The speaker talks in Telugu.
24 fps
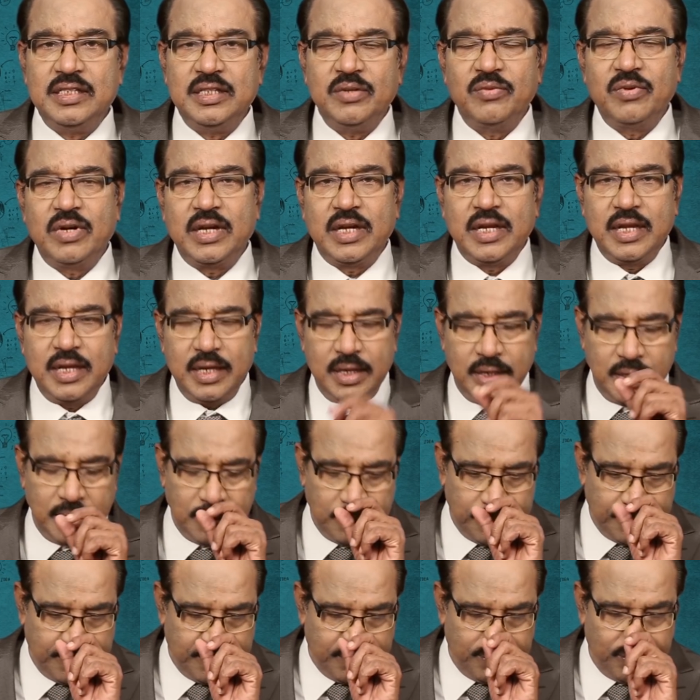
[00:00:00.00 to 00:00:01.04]
చివరికి
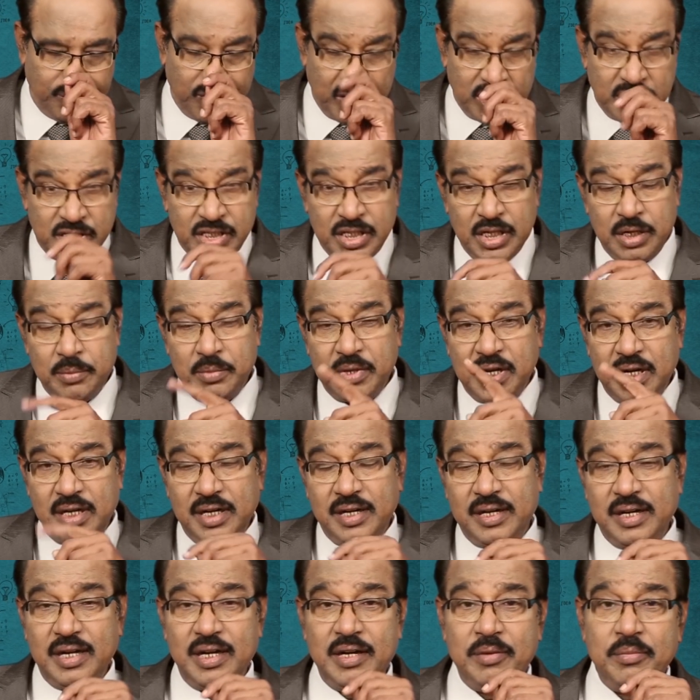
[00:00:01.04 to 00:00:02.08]

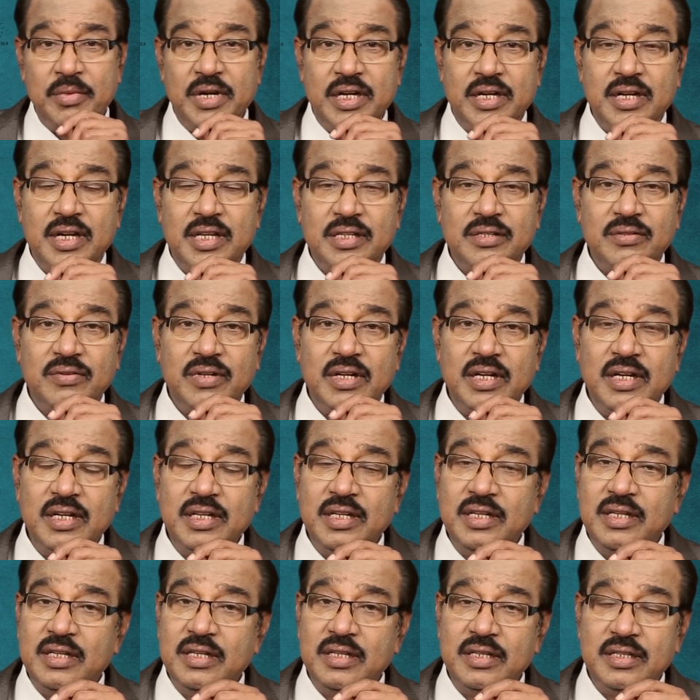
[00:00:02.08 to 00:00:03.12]
సినిమాలకు వెళ్ళి మెడ్రాస్ వెళ్ళి
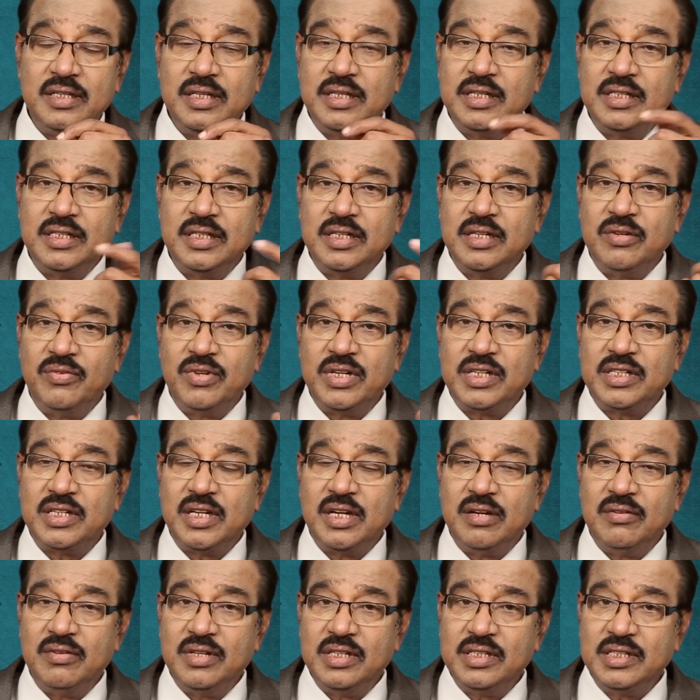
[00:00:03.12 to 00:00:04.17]
చిన్న చిన్న
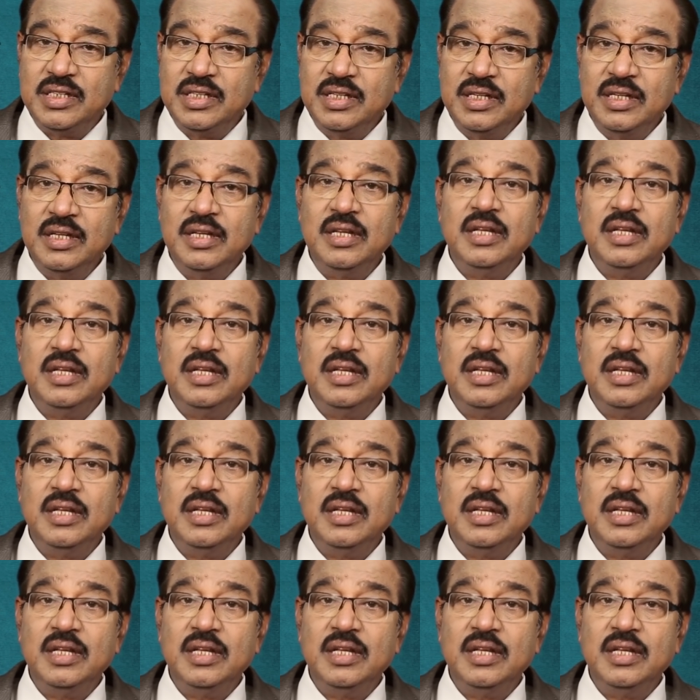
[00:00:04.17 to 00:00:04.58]
వేషాలు వేసి